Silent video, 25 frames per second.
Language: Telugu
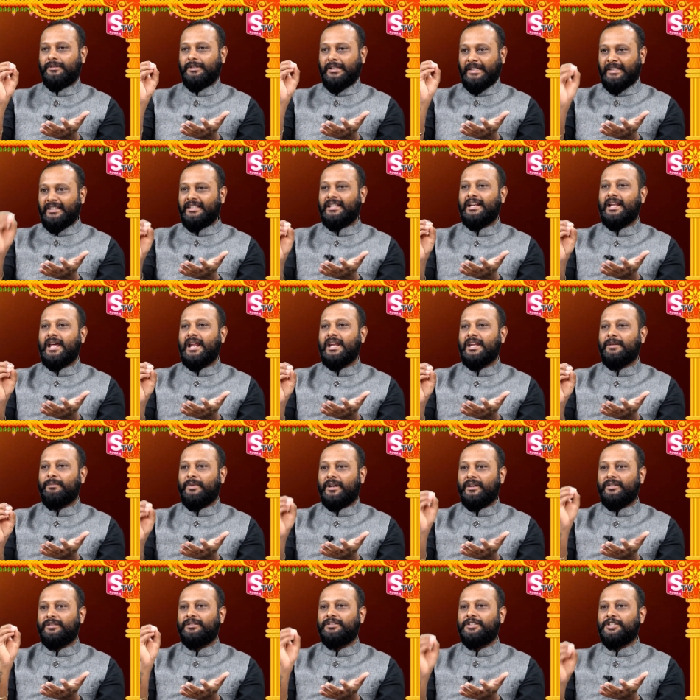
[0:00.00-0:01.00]
ఇంధనాన్ని
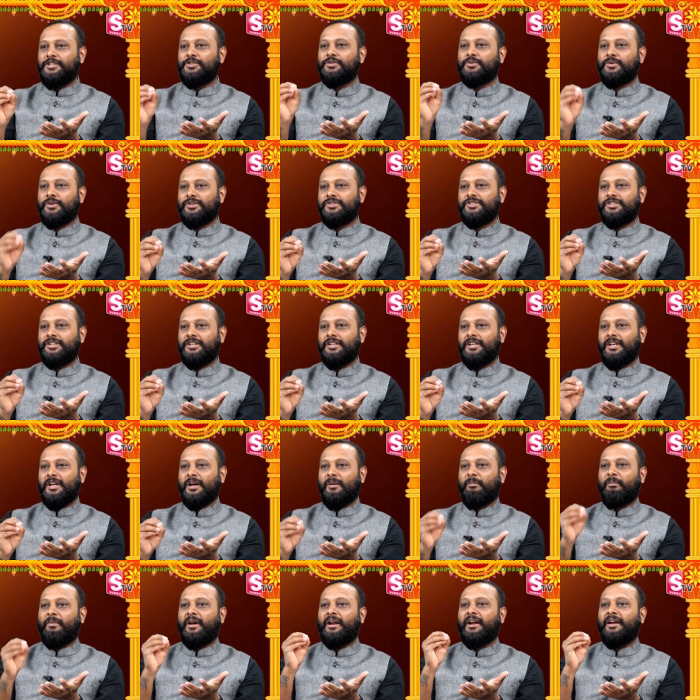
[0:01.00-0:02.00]
మనం తీసుకొచ్చి
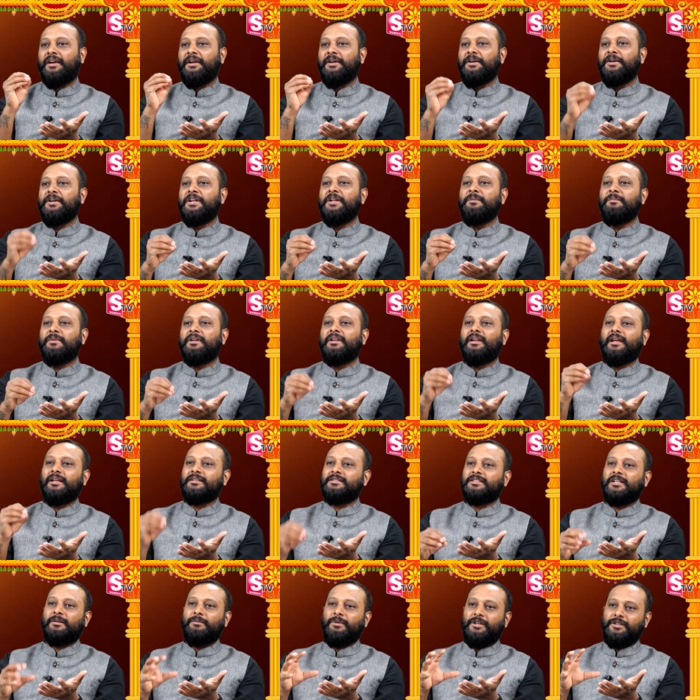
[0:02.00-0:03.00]
మన ఇంటి మీద
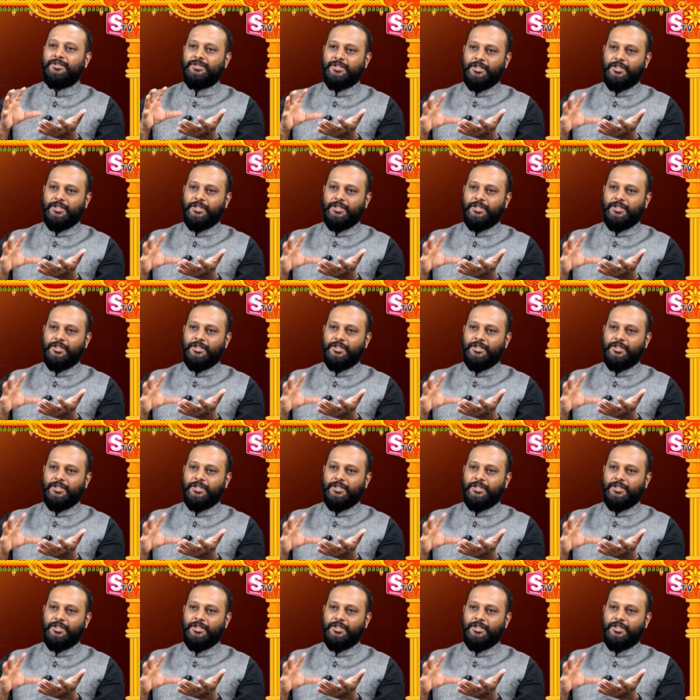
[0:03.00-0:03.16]
ఎస్టాబ్లిష్